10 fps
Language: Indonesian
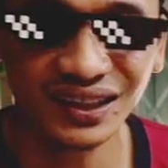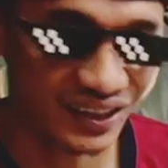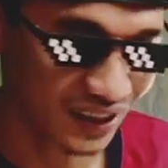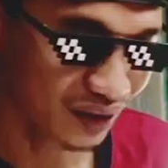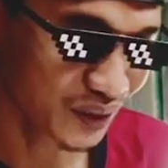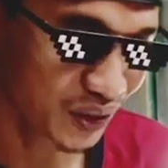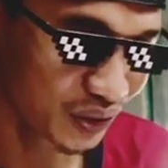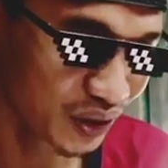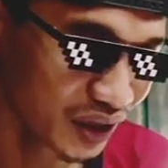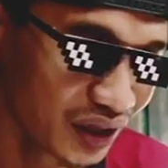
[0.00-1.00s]
Jadi nggak
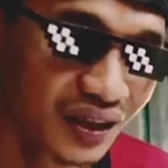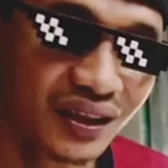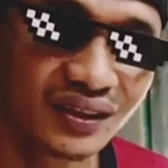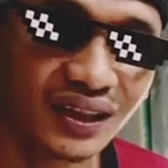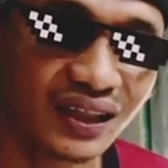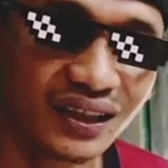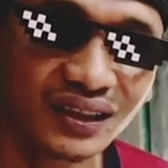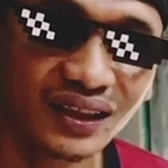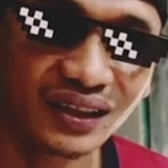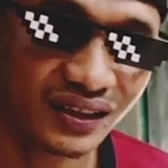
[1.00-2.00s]
perlu tanya
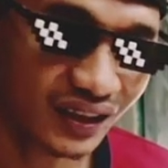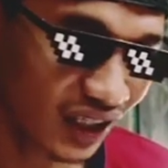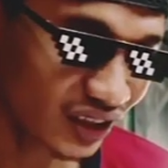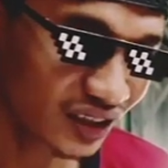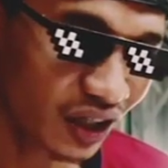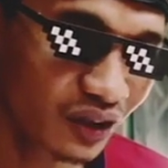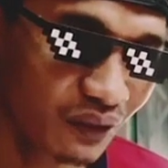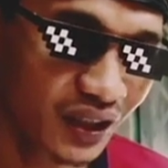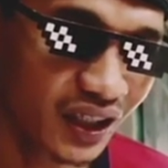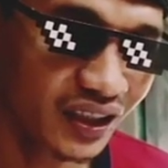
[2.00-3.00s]
ya asal tahu
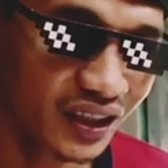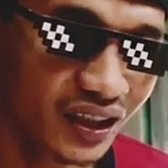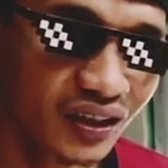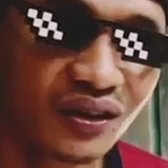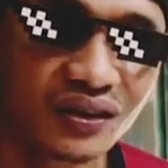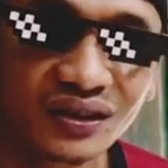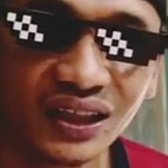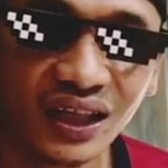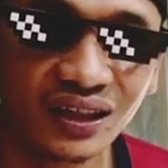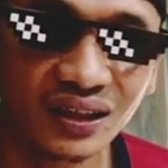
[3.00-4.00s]
namanya ini ini oh,
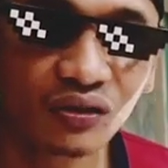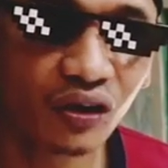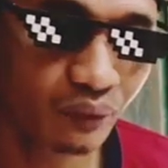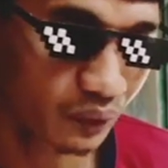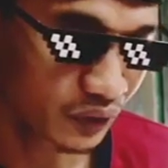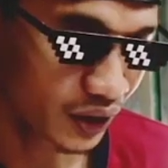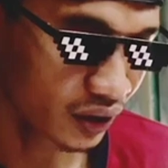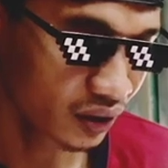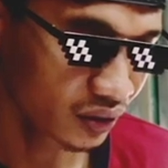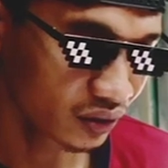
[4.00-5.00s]
cari di Google Maps ya.
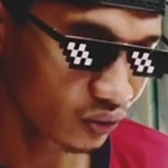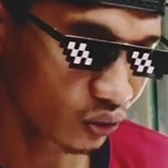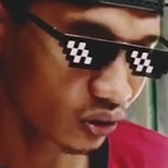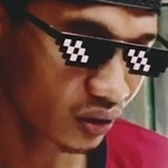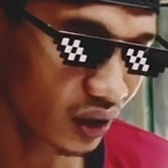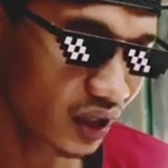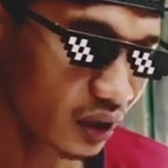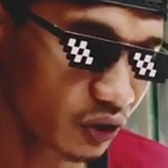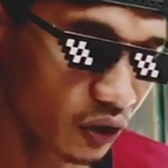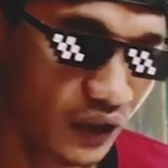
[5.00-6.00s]
Untuk
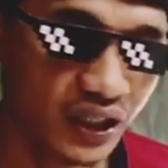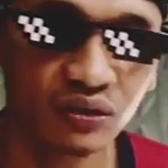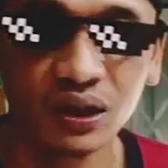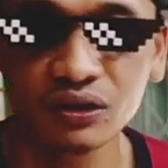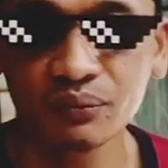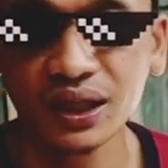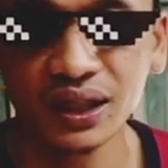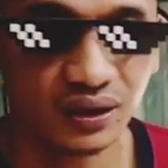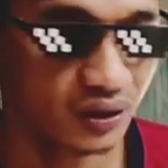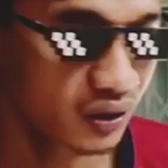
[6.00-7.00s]
Adam Giovanni 99
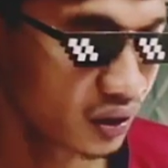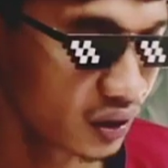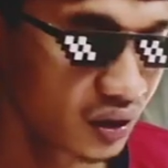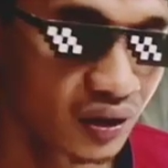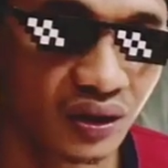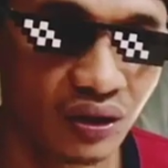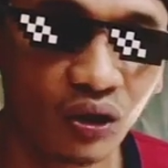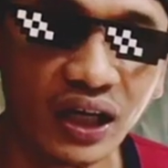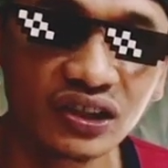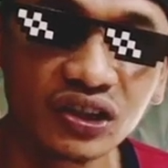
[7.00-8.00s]

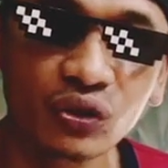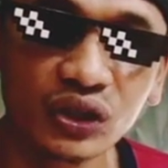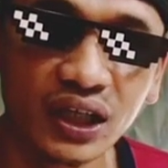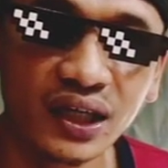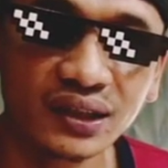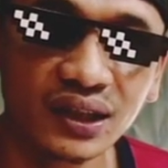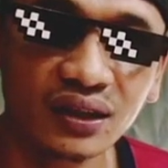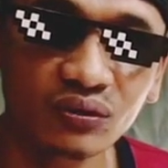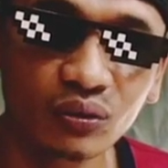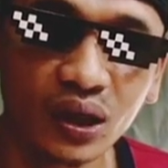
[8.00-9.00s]
lokasi di
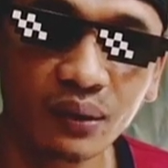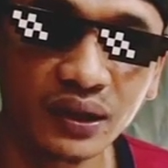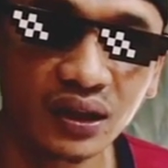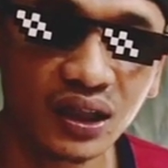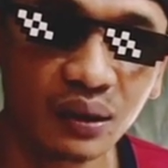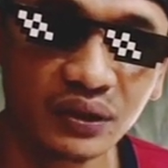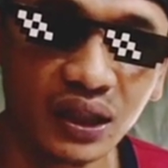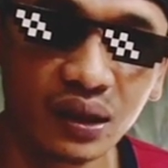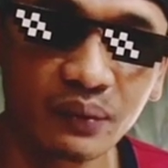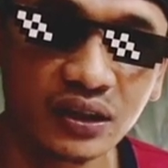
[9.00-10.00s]
Yogyakarta untuk alamat
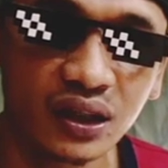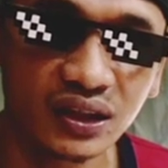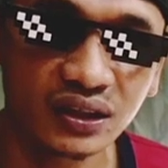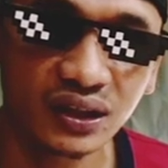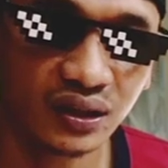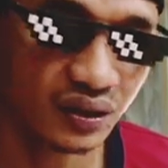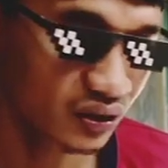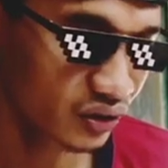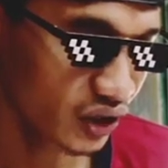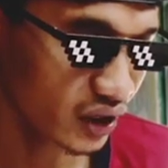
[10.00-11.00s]
lengkapnya, alamat jelasnya
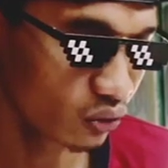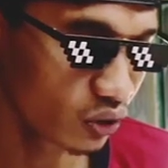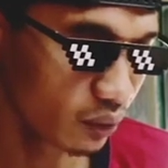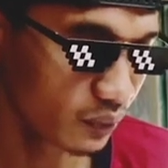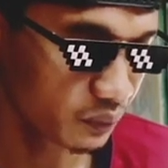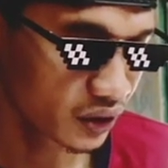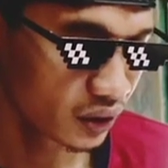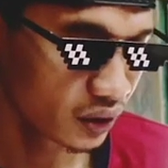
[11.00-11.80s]
cek Google Maps.